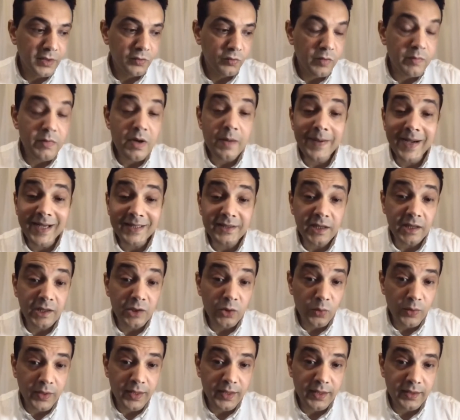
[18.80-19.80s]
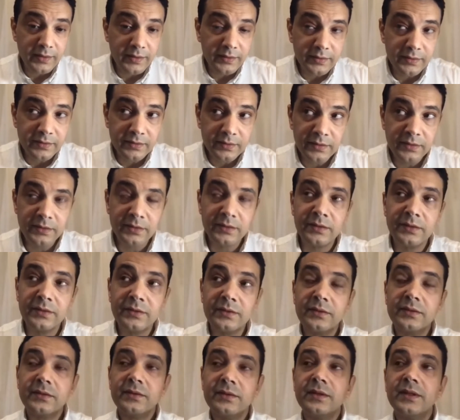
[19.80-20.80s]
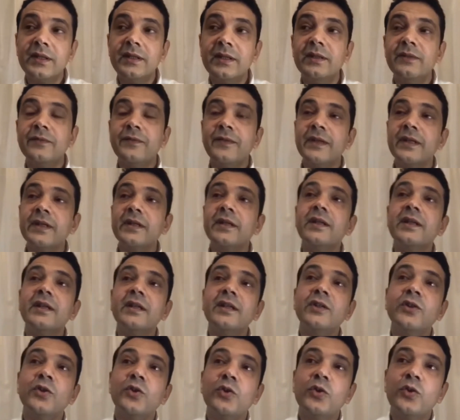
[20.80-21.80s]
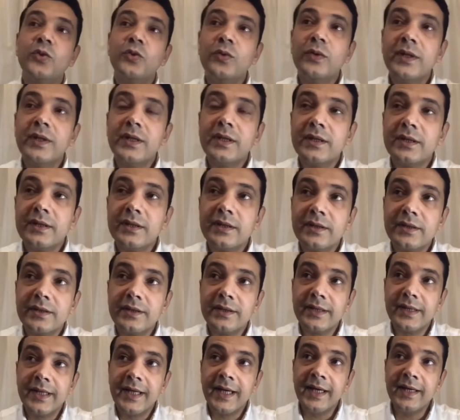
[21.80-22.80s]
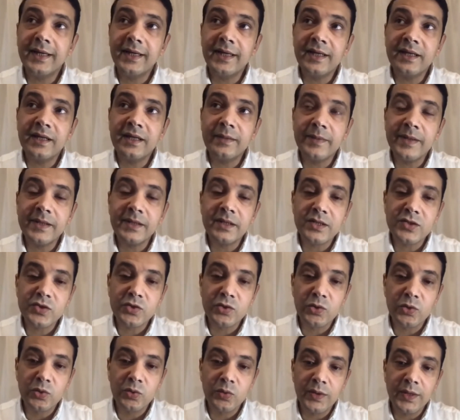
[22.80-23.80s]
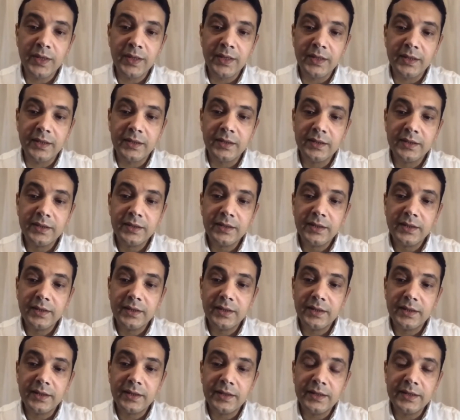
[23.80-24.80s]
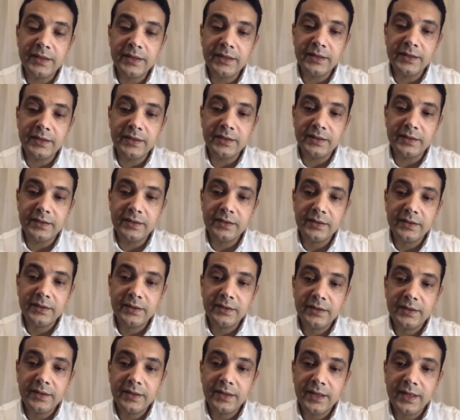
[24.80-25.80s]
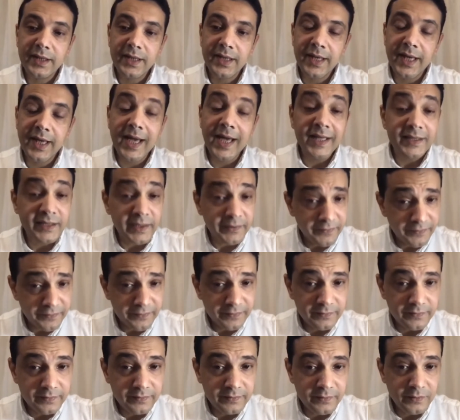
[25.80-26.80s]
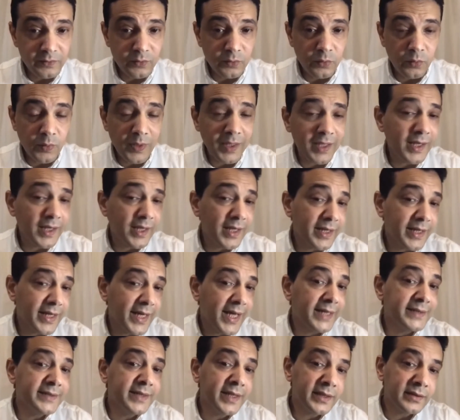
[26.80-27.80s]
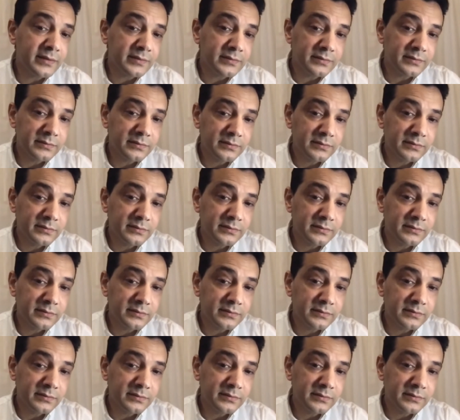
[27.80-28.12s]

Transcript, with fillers: وما بعد اللغه آه، الفكره ان هو هل انا بدرس اللغه لي كهدف ولا كاداه